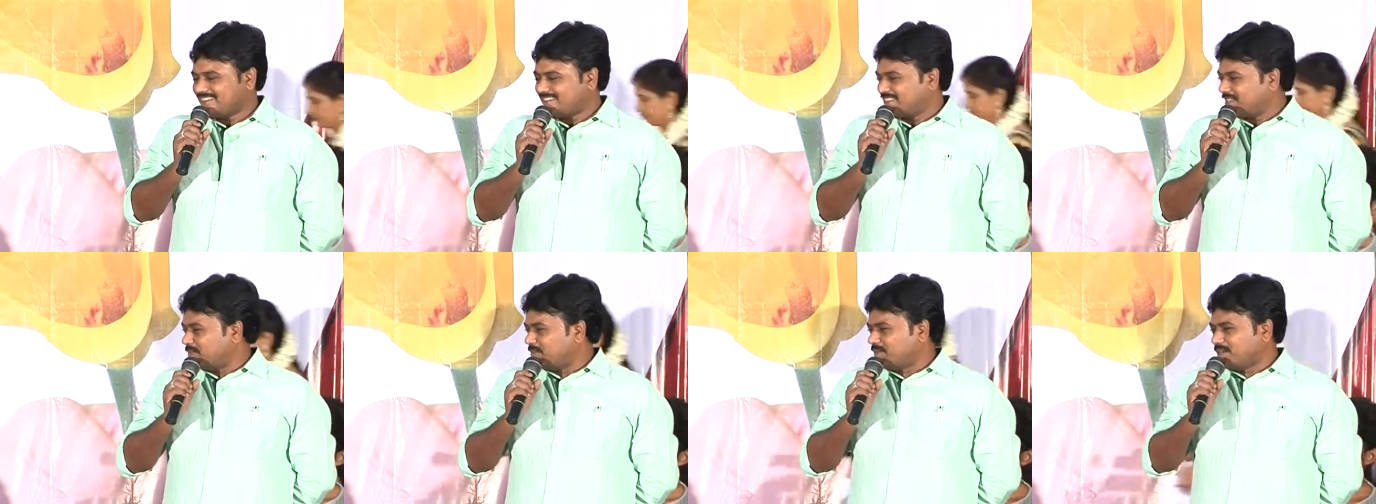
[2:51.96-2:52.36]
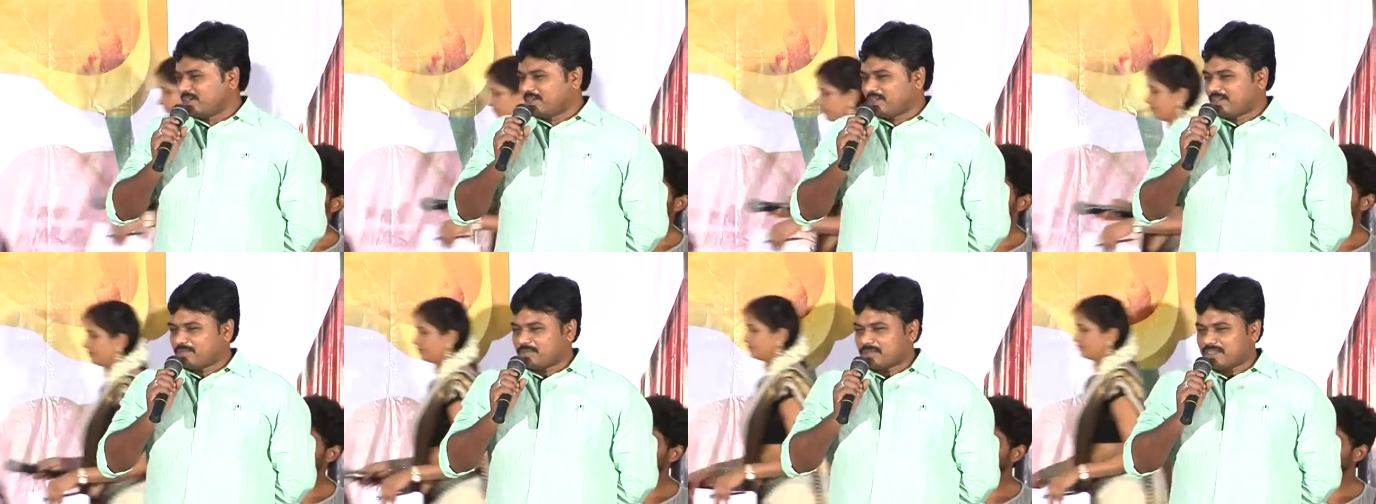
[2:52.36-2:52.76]
సినిమా
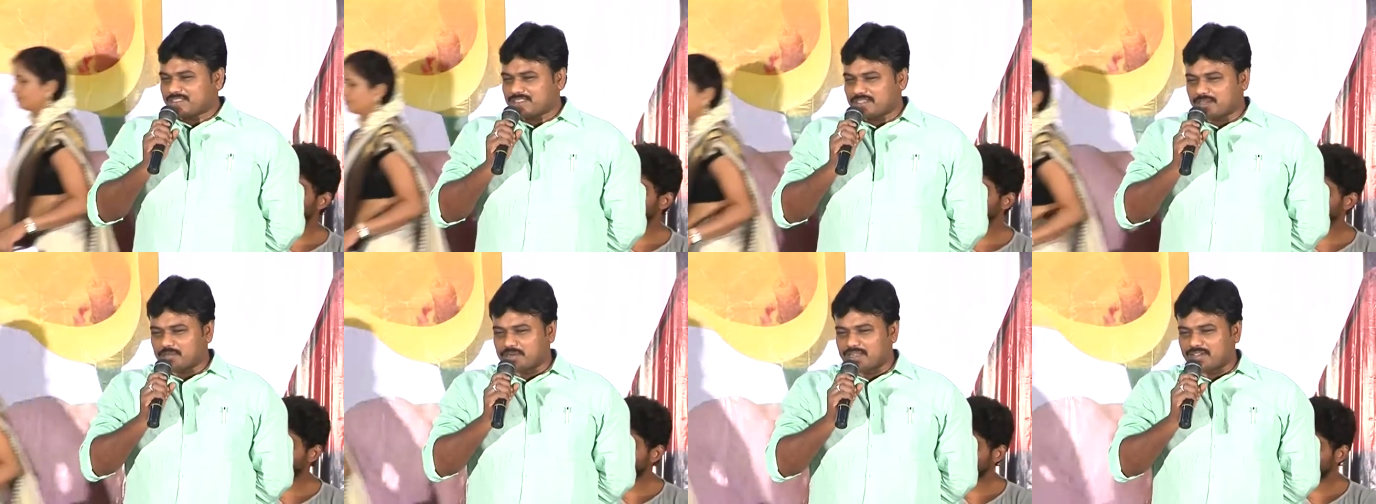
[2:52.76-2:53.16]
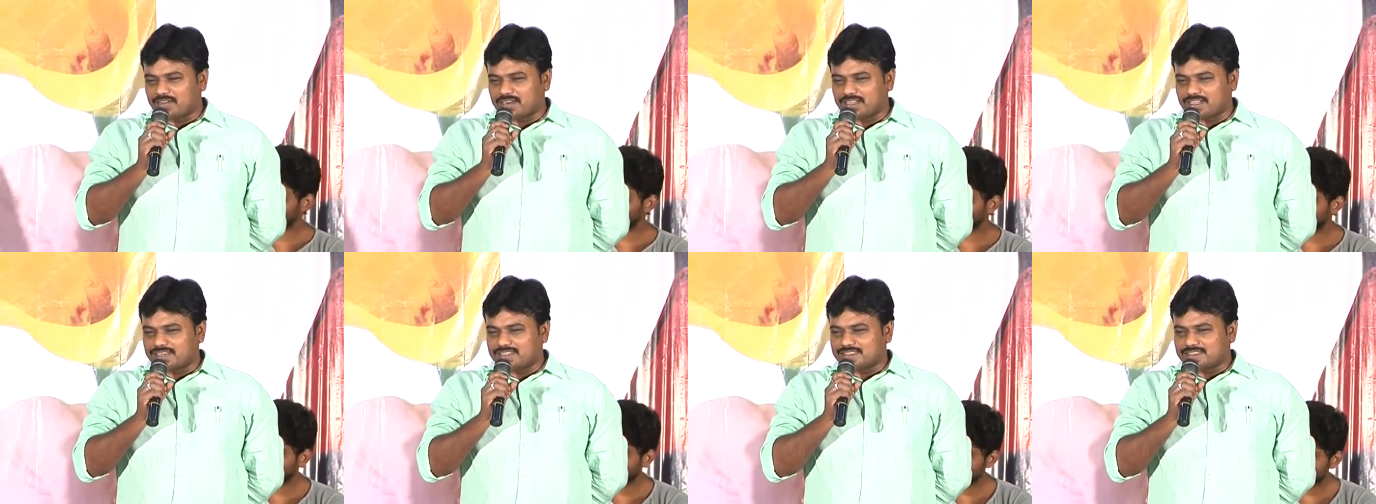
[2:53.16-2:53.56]
పరిశ్రమలో
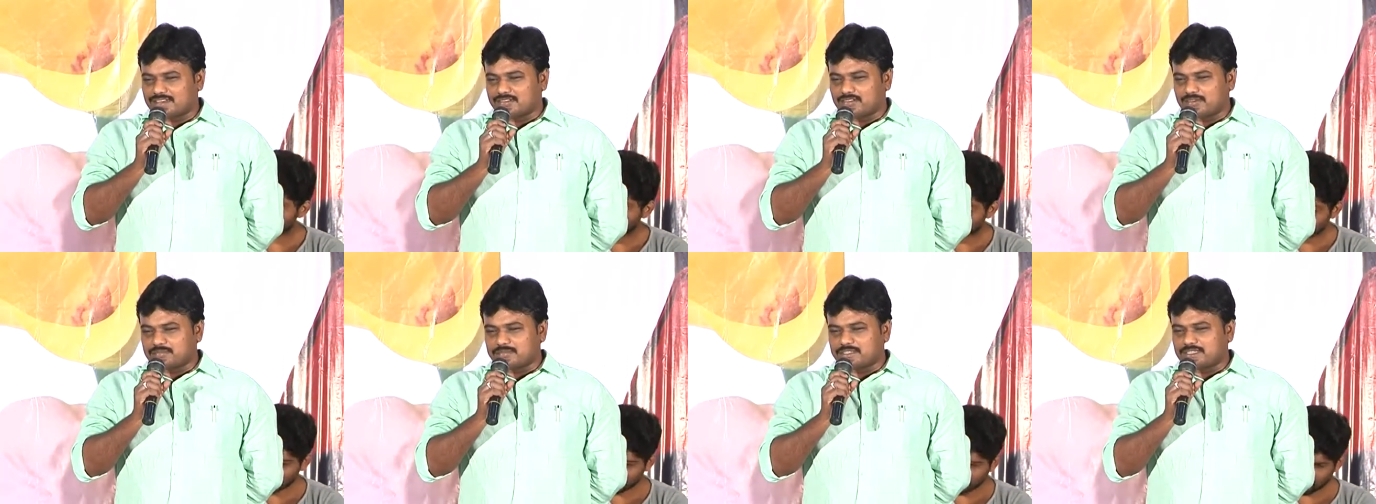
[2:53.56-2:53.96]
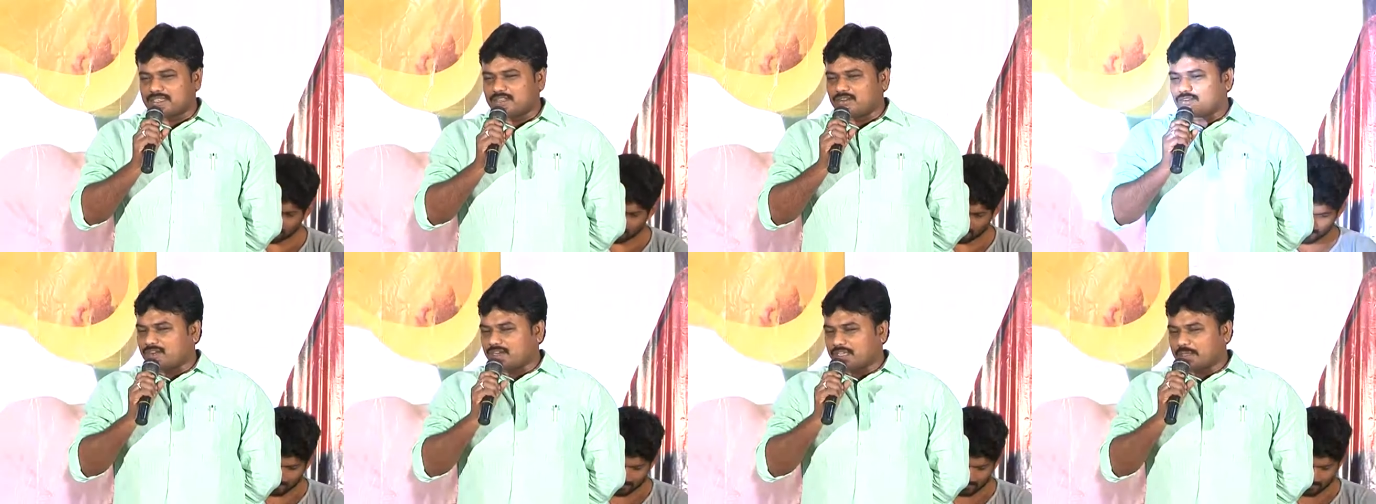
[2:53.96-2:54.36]
ఎవరికైనా సరే వంశీ
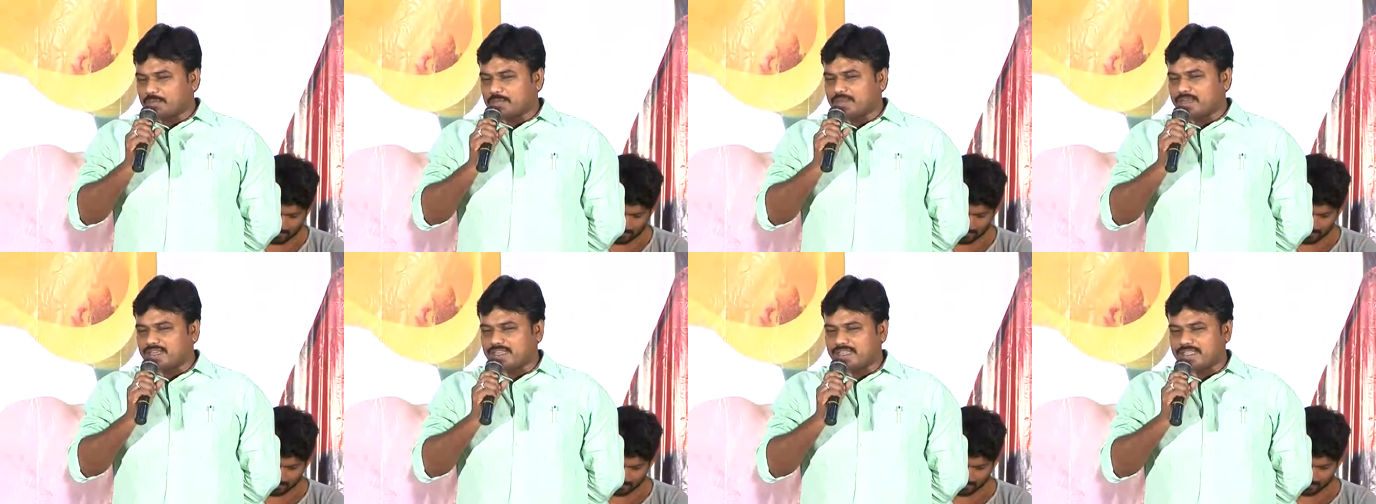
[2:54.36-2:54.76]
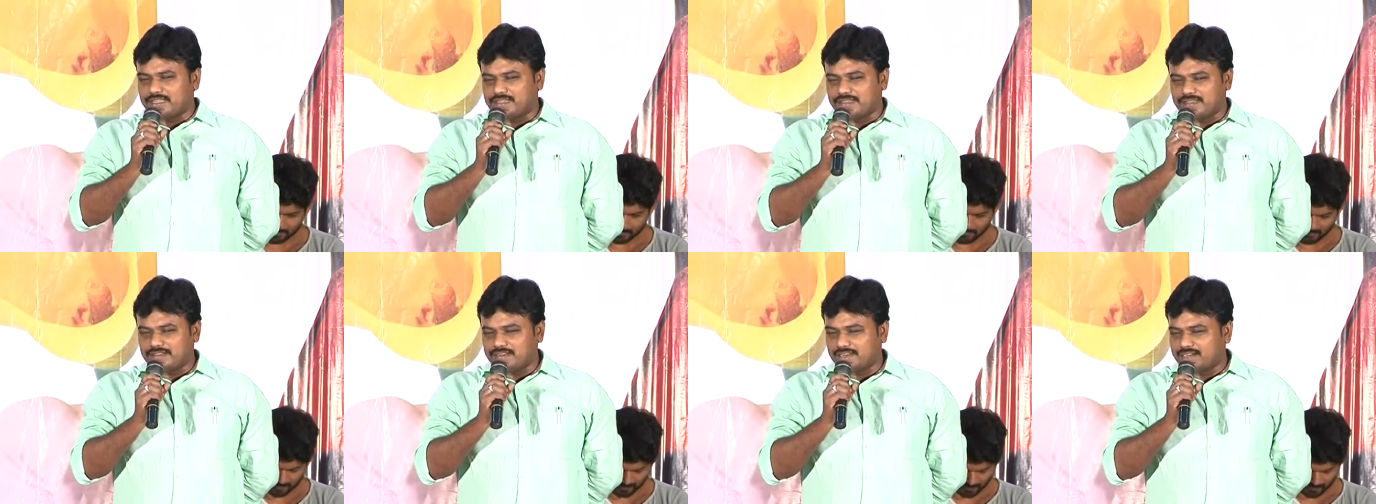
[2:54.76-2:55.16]
గారు ఒక లైబ్రరీ
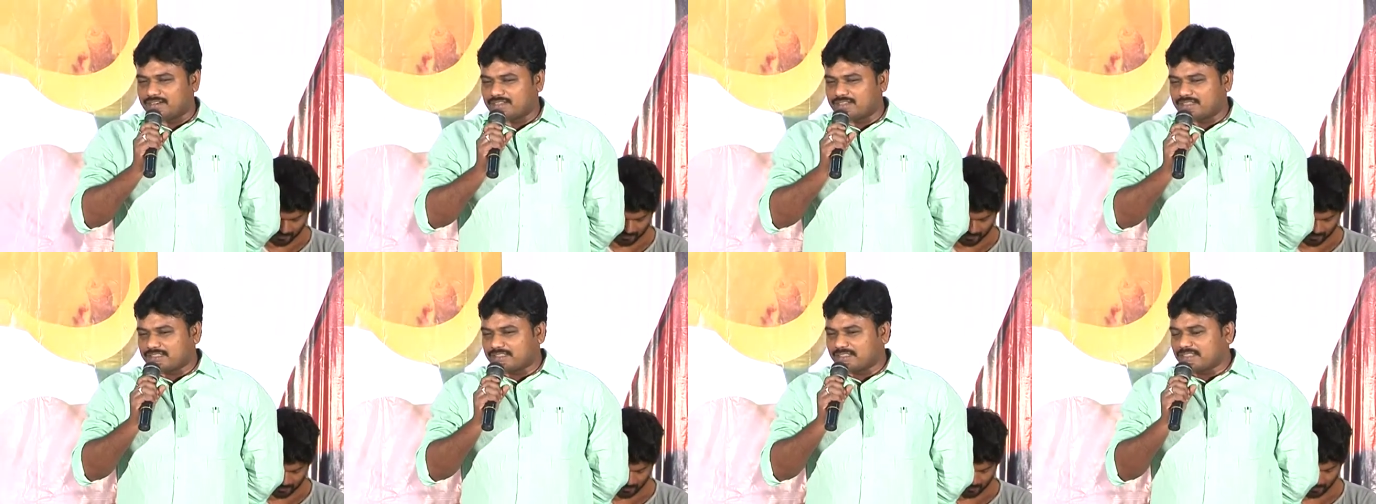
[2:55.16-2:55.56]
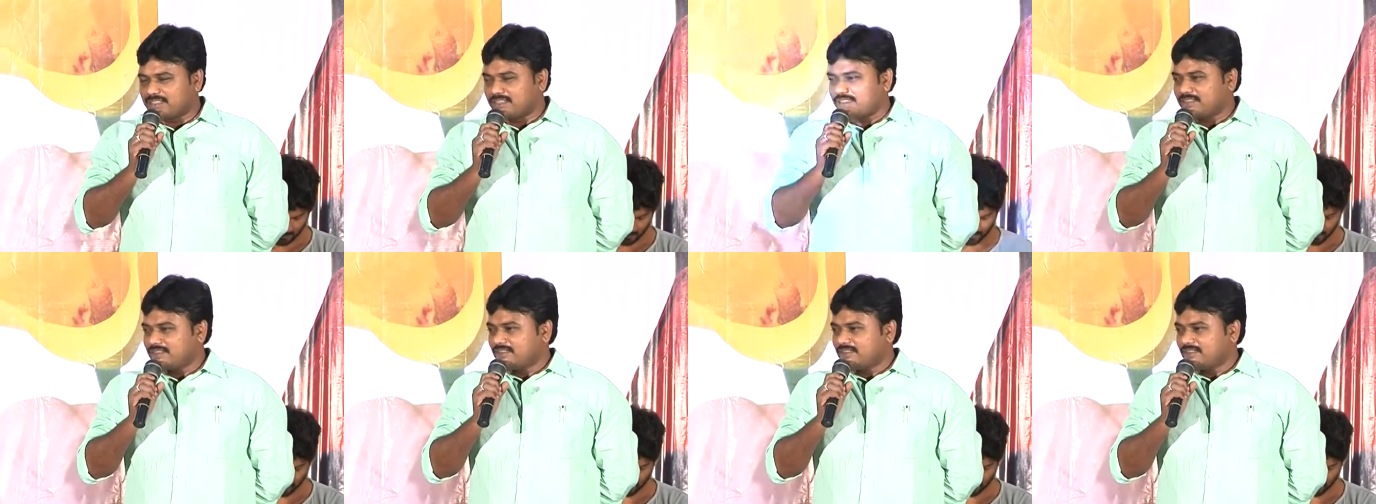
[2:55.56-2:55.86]
లాంటి వ్యక్తి